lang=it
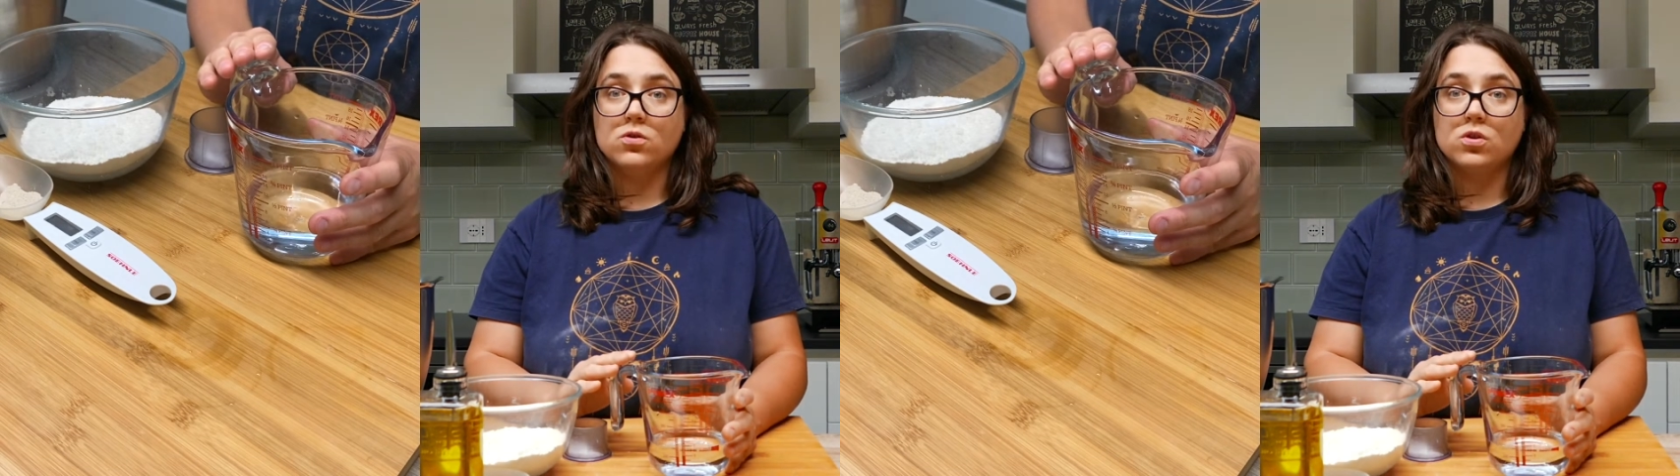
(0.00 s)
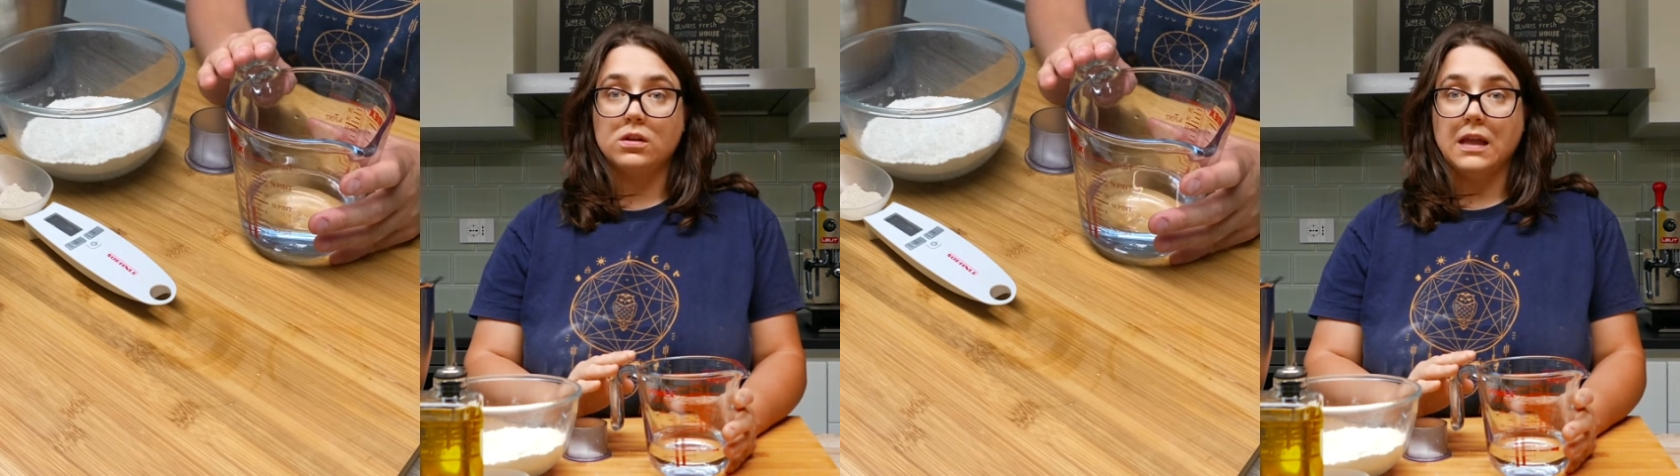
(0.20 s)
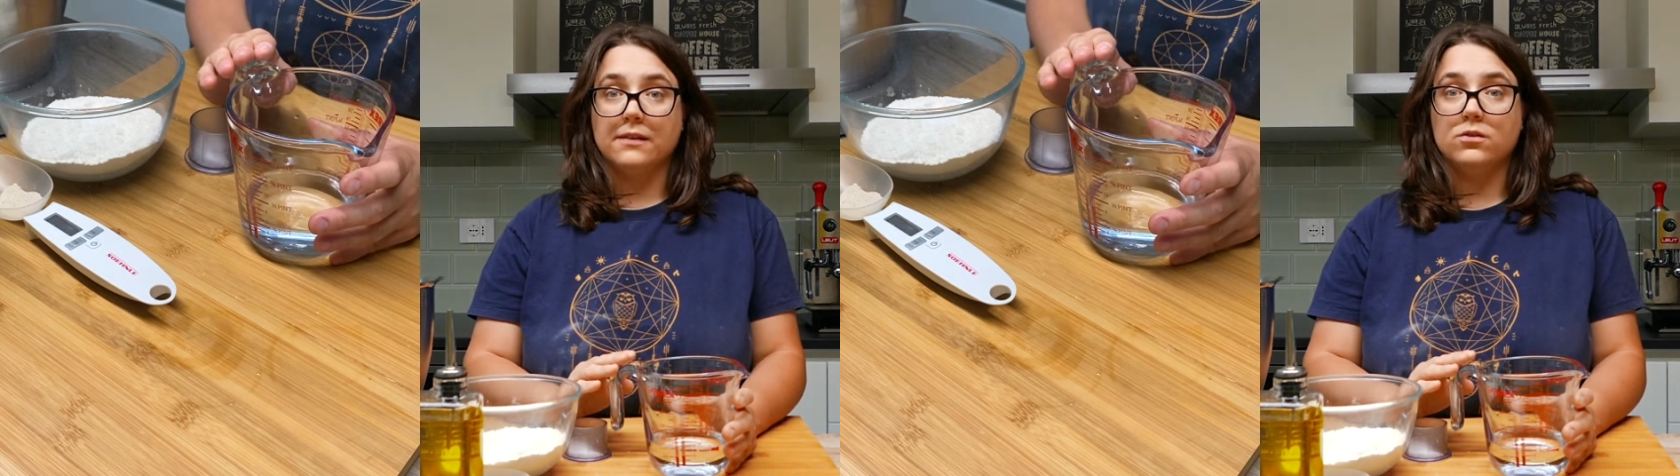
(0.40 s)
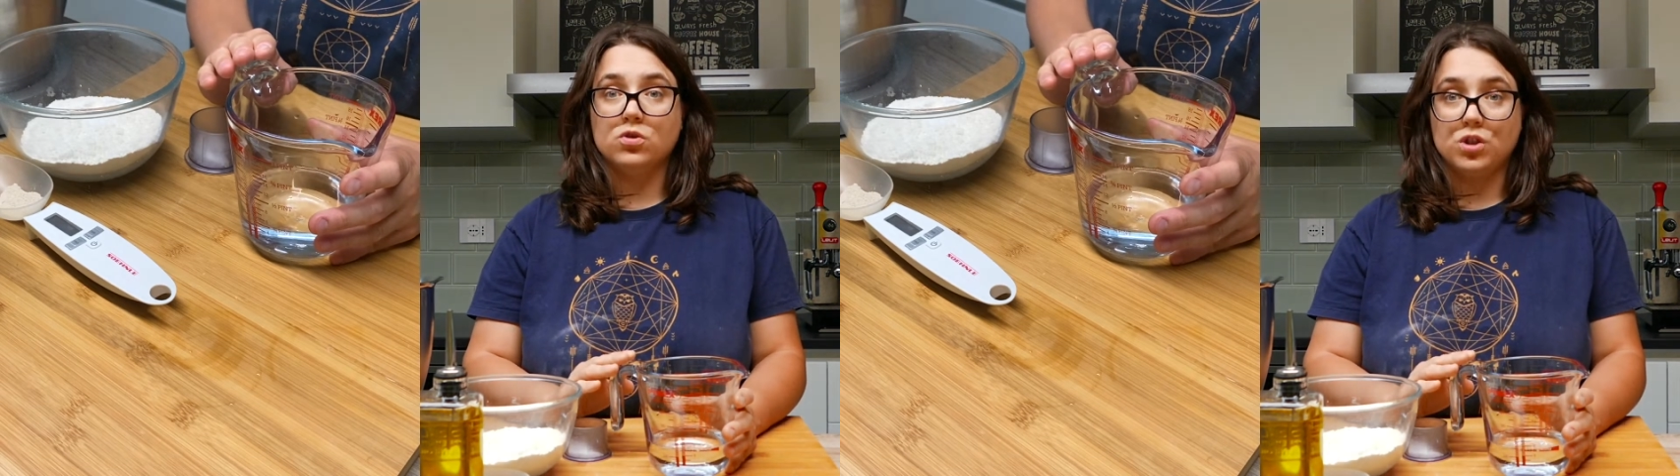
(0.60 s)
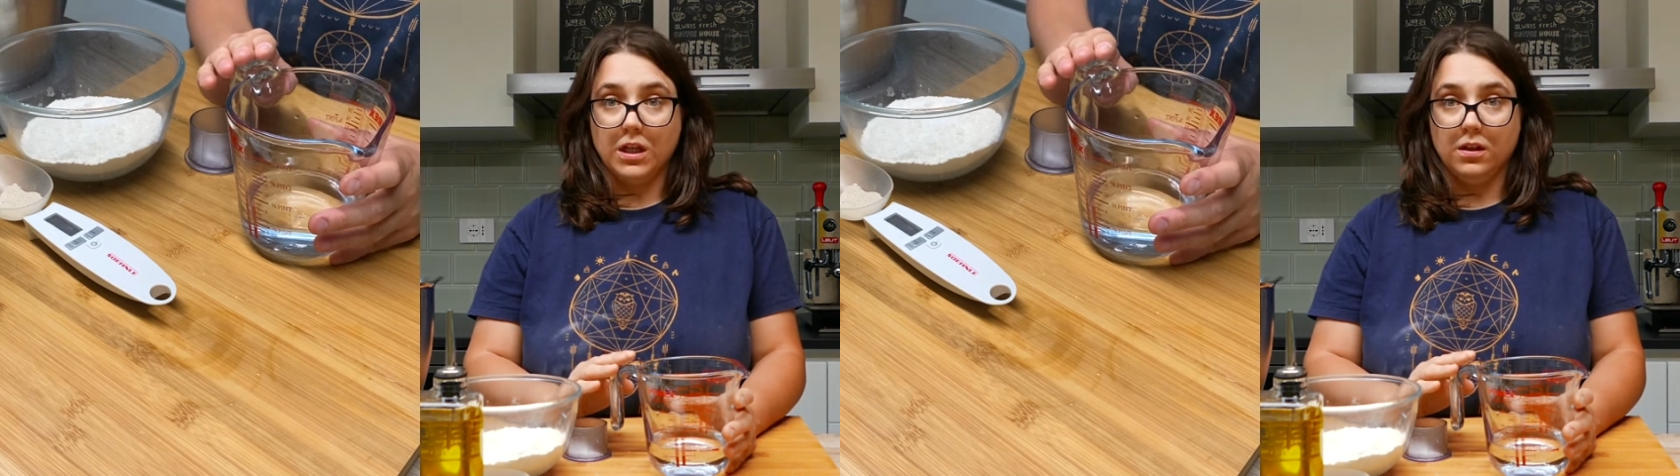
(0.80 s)
soltanto
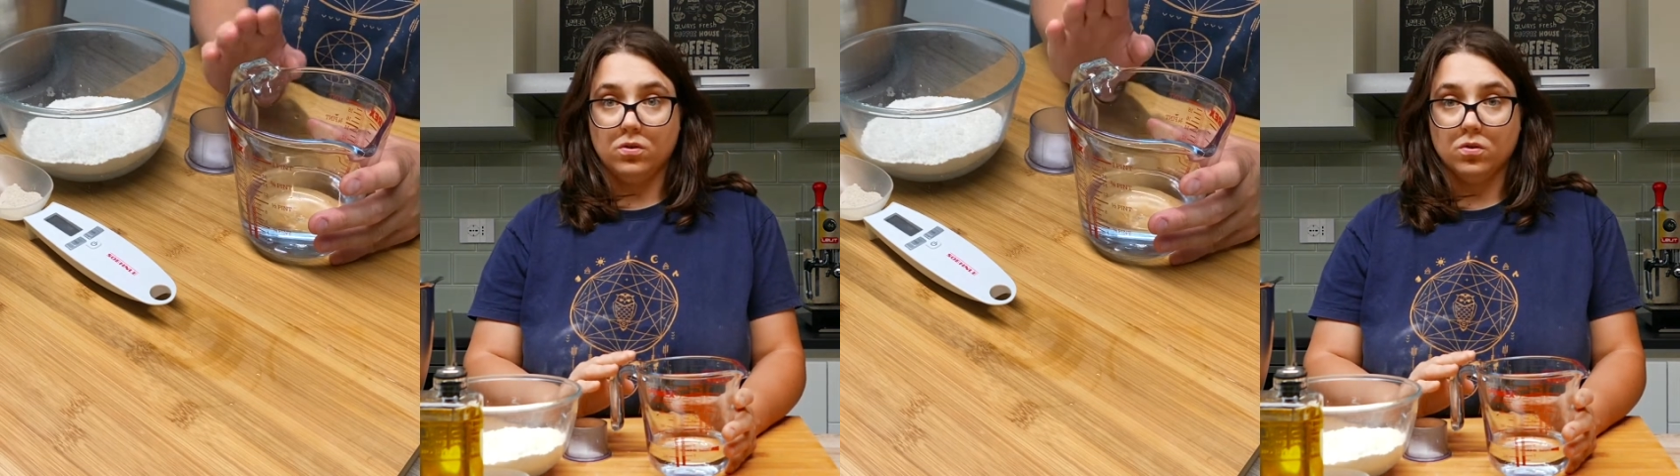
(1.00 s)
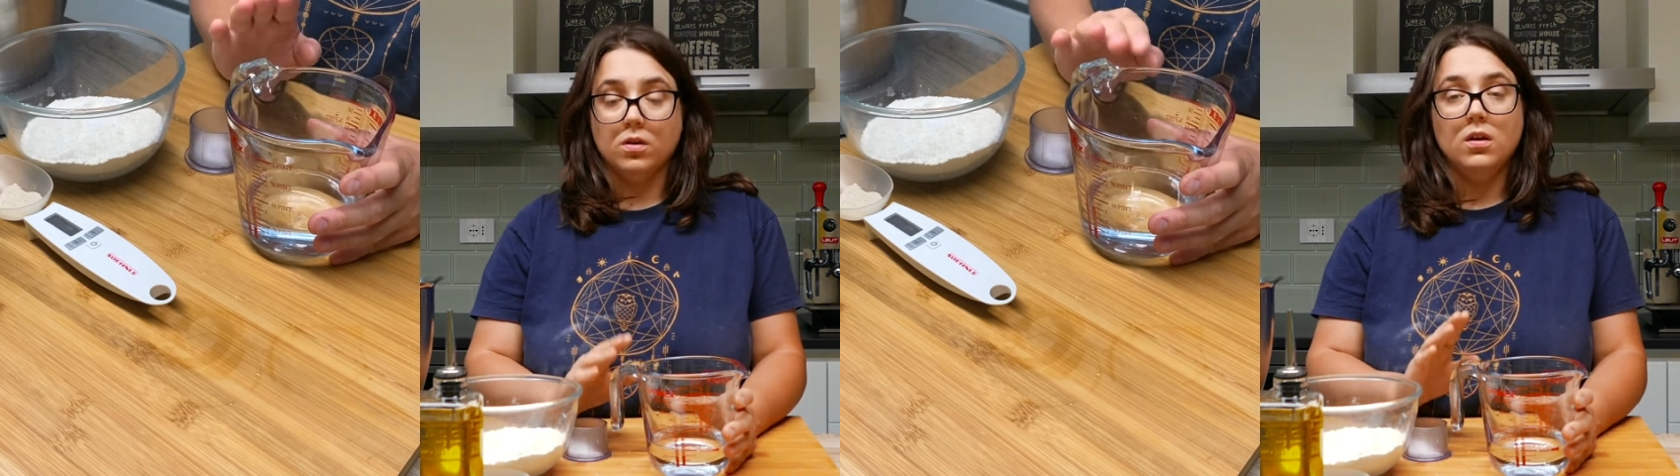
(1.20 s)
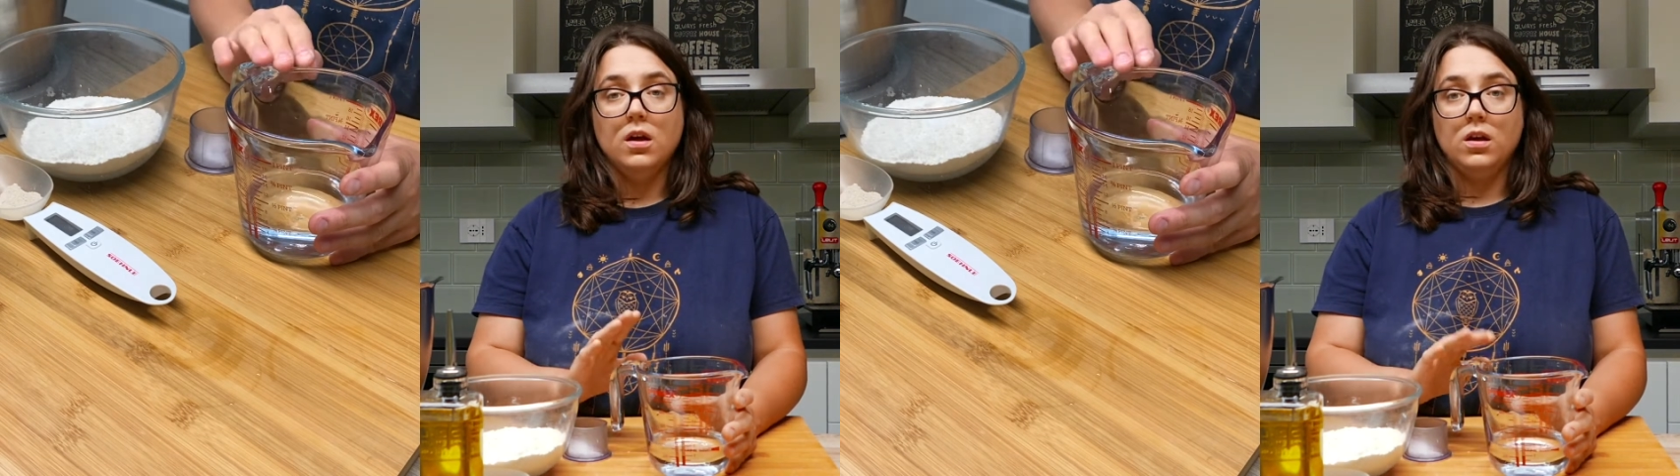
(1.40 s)
100.